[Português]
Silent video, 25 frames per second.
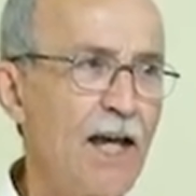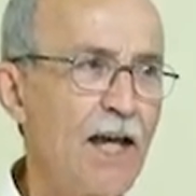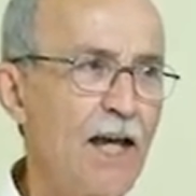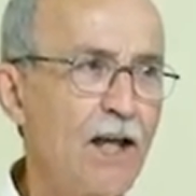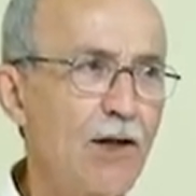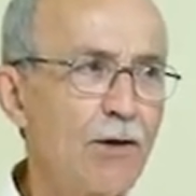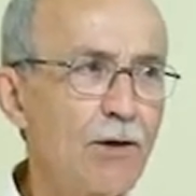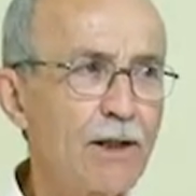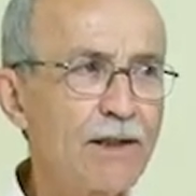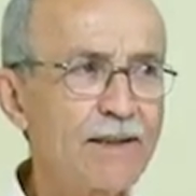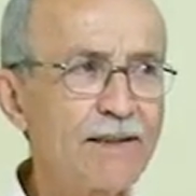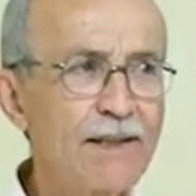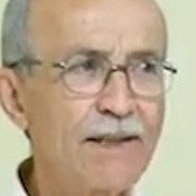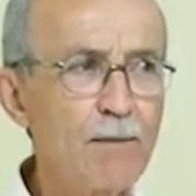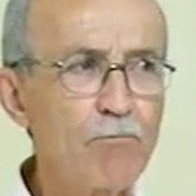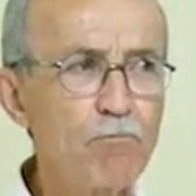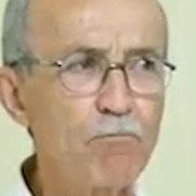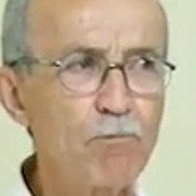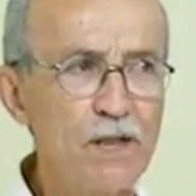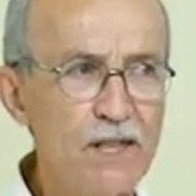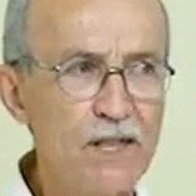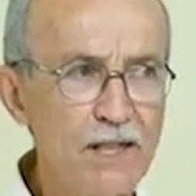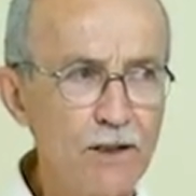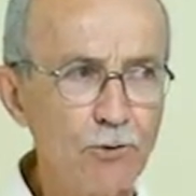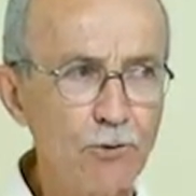Eu até
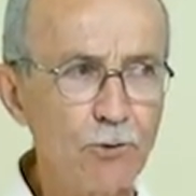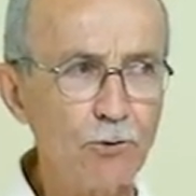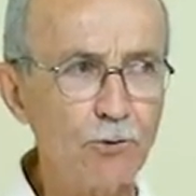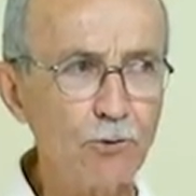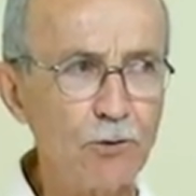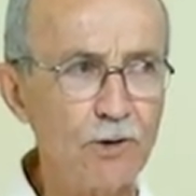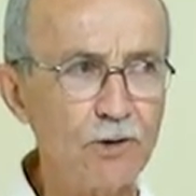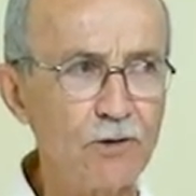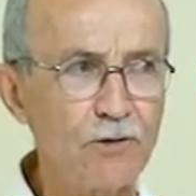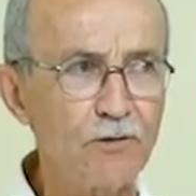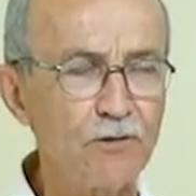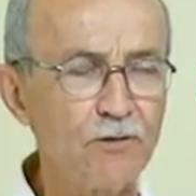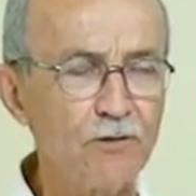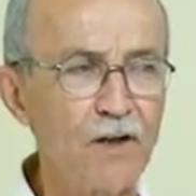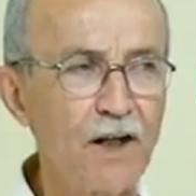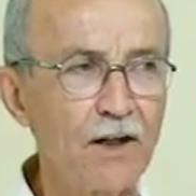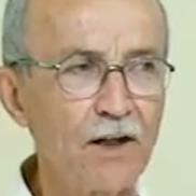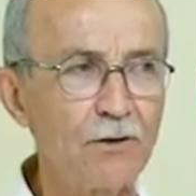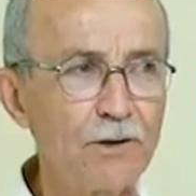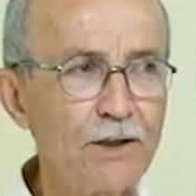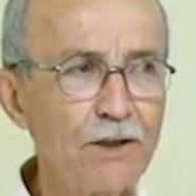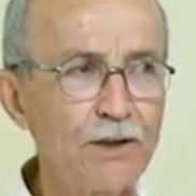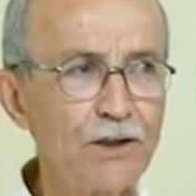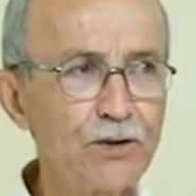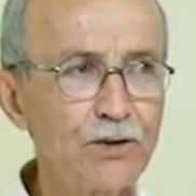brinco quando
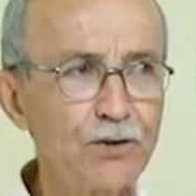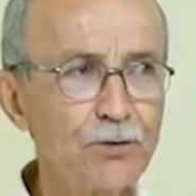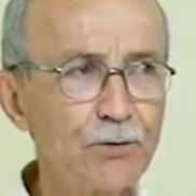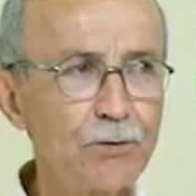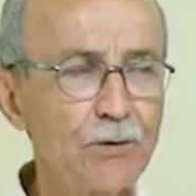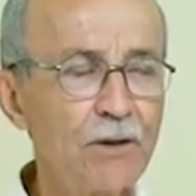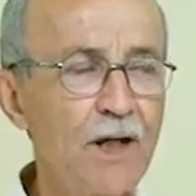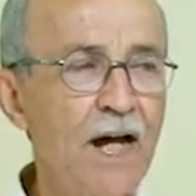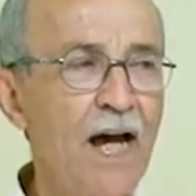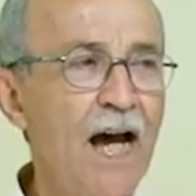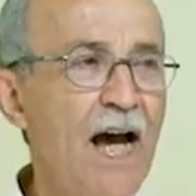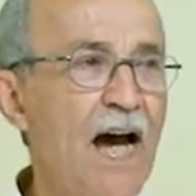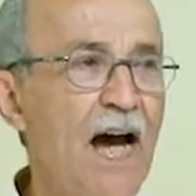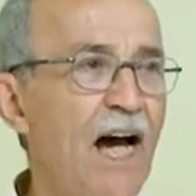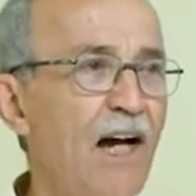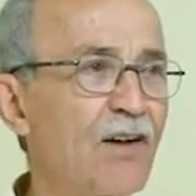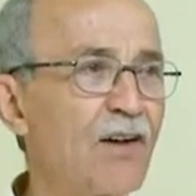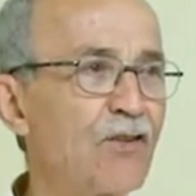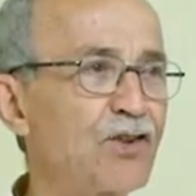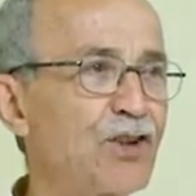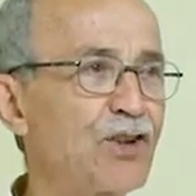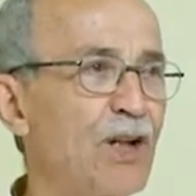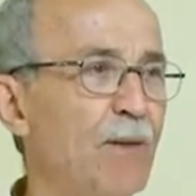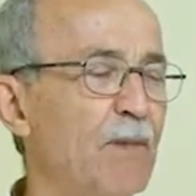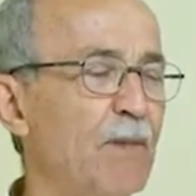falo isso, a
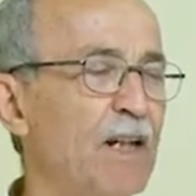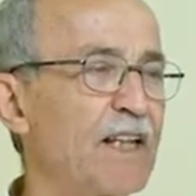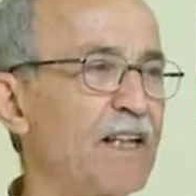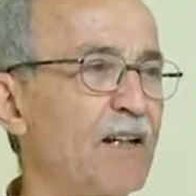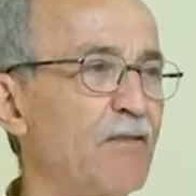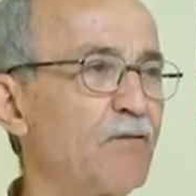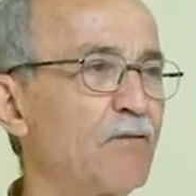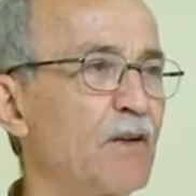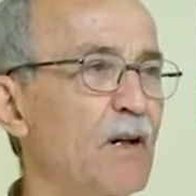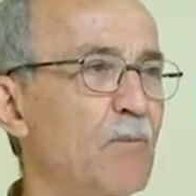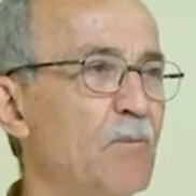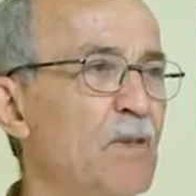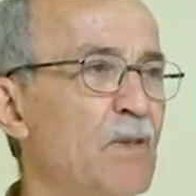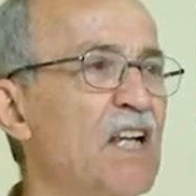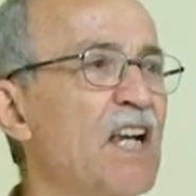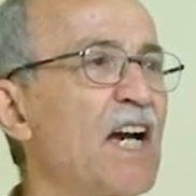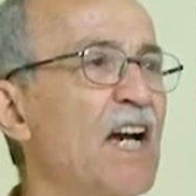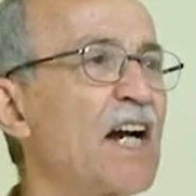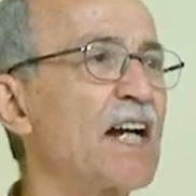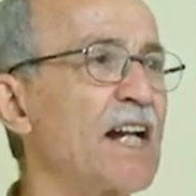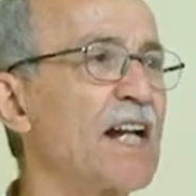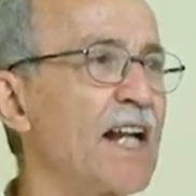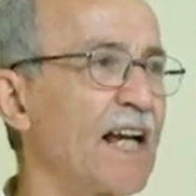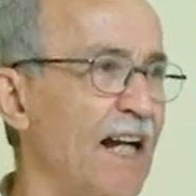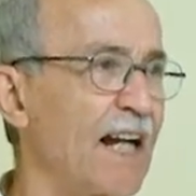chamada família
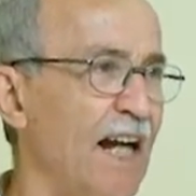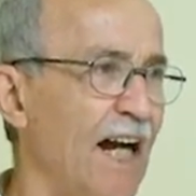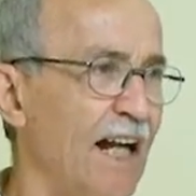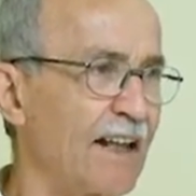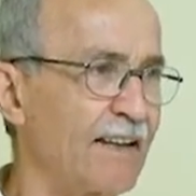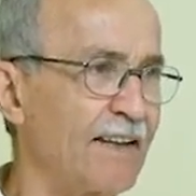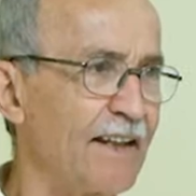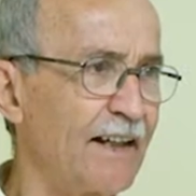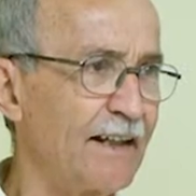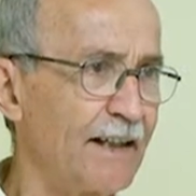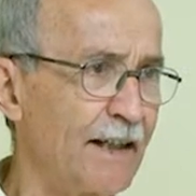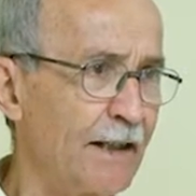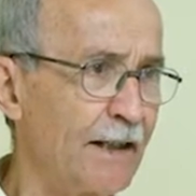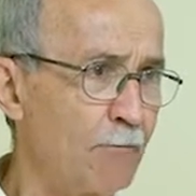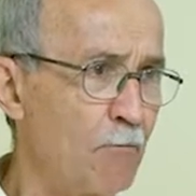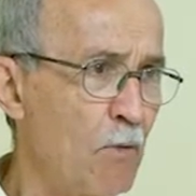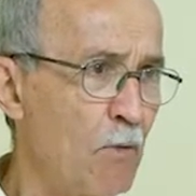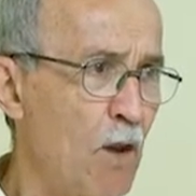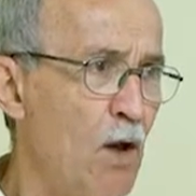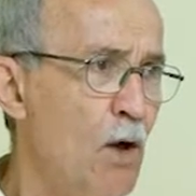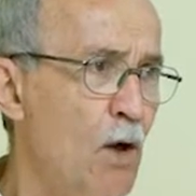agregada, né?